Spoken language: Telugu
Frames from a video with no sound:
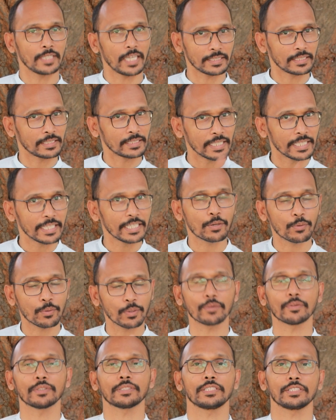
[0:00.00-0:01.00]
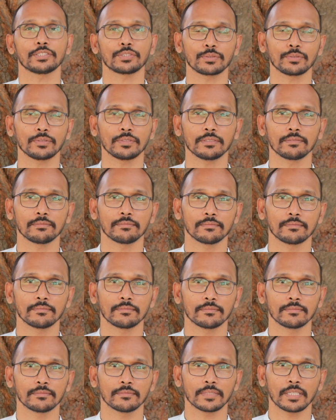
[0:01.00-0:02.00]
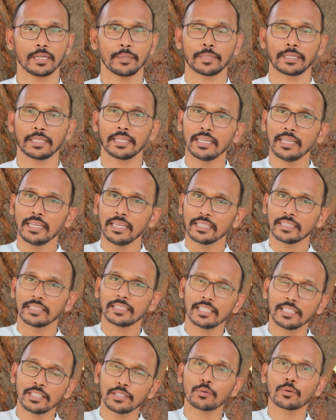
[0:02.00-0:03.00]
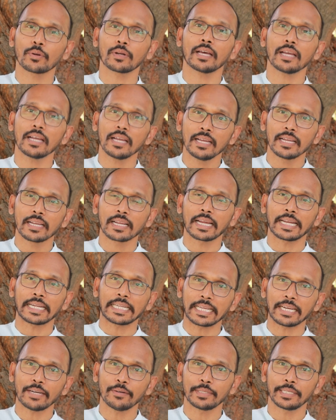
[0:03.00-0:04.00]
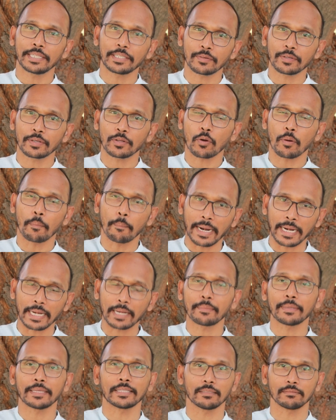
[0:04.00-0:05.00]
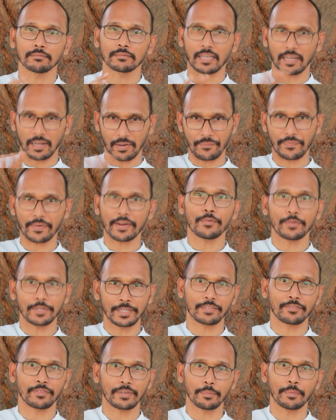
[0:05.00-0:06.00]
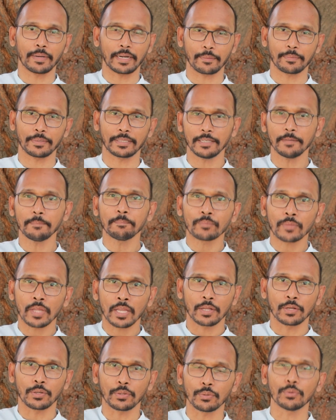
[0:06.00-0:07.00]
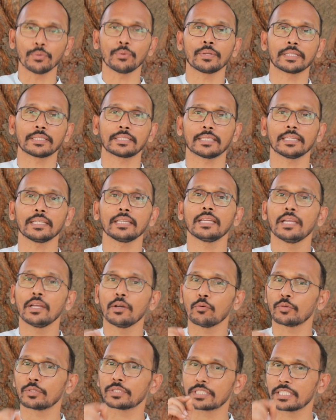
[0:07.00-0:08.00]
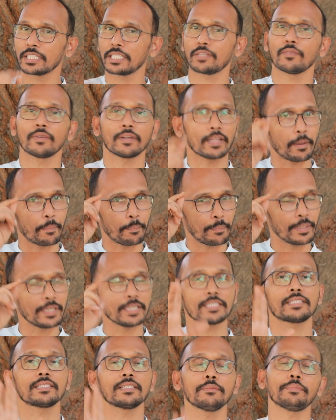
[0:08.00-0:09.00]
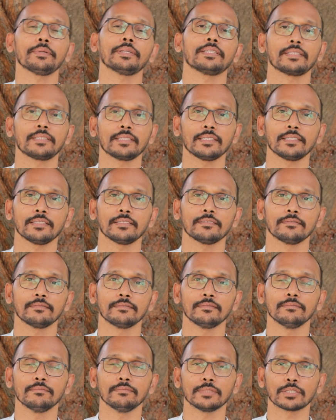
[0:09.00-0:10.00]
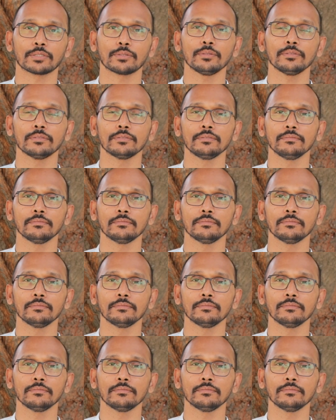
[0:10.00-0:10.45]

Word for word: అది దీనికి కూడా వర్తిస్తుంది కాబట్టి దీన్ని కూడా గట్టిగా ఉండేటువంటి ఒక బండ మీద రఫ్గా ఉండేటువంటి బండ మీద నూరితే వచ్చేటువంటి ఆ పేస్ట్ని పెడితే మీకు